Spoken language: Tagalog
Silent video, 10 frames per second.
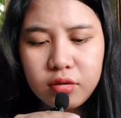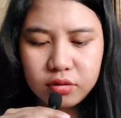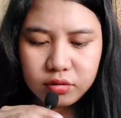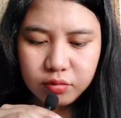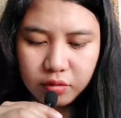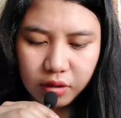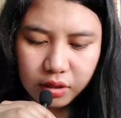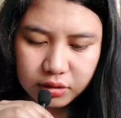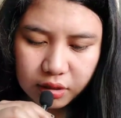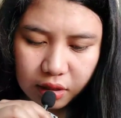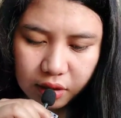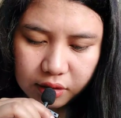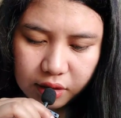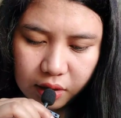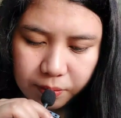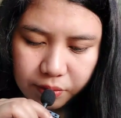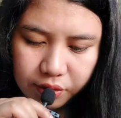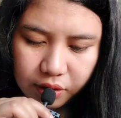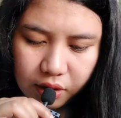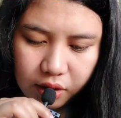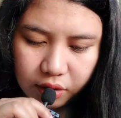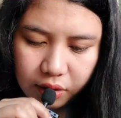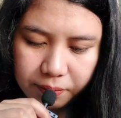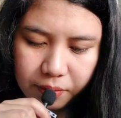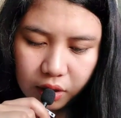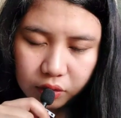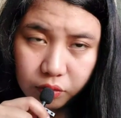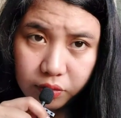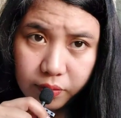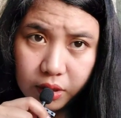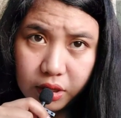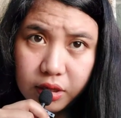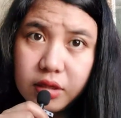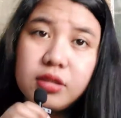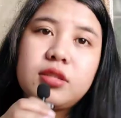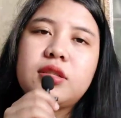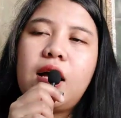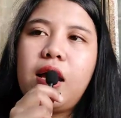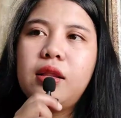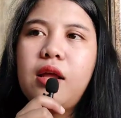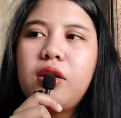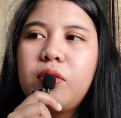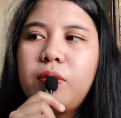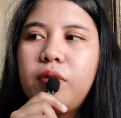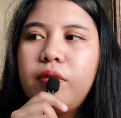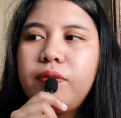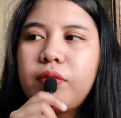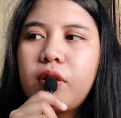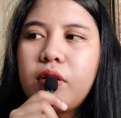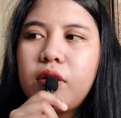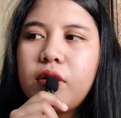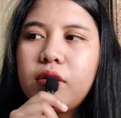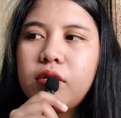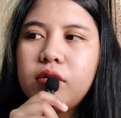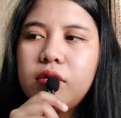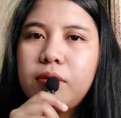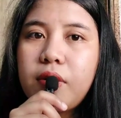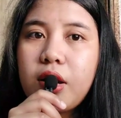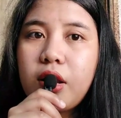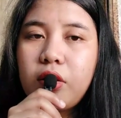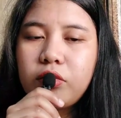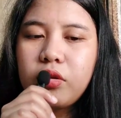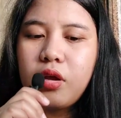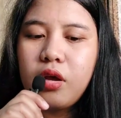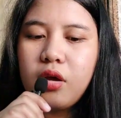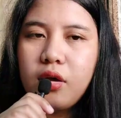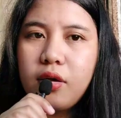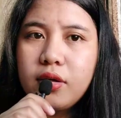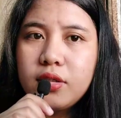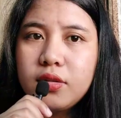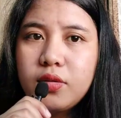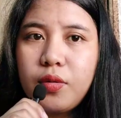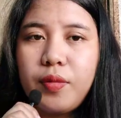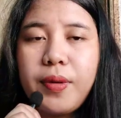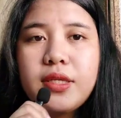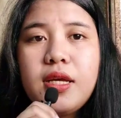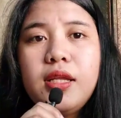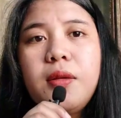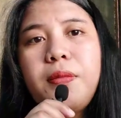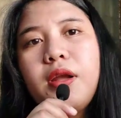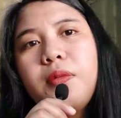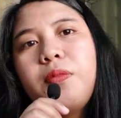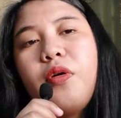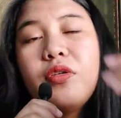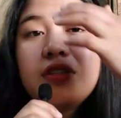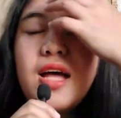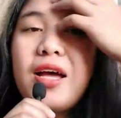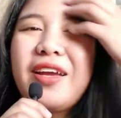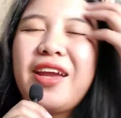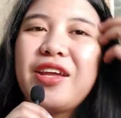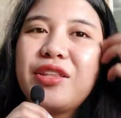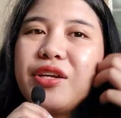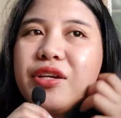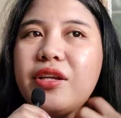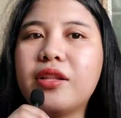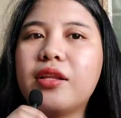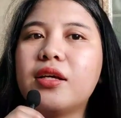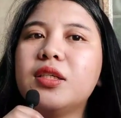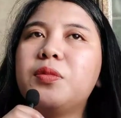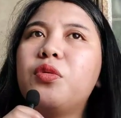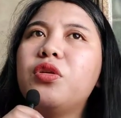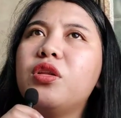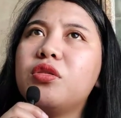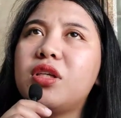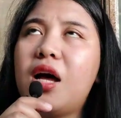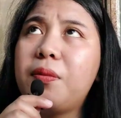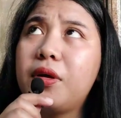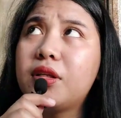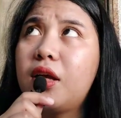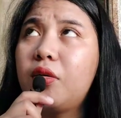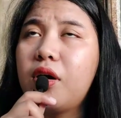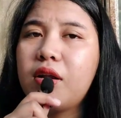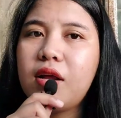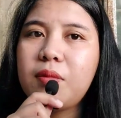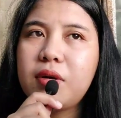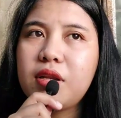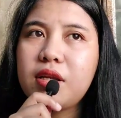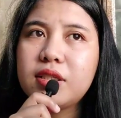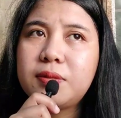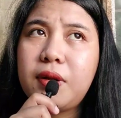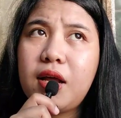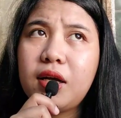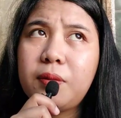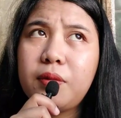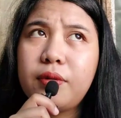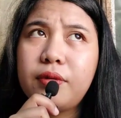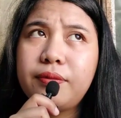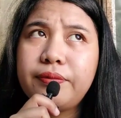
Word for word: So, guys, ang kagandaan po ng aking Pocket wifi is kahit ano po, brand out. So, may signal pa rin po ako sa aking internet. Kasi po dito sa amin, sa lugar namin is palagi pong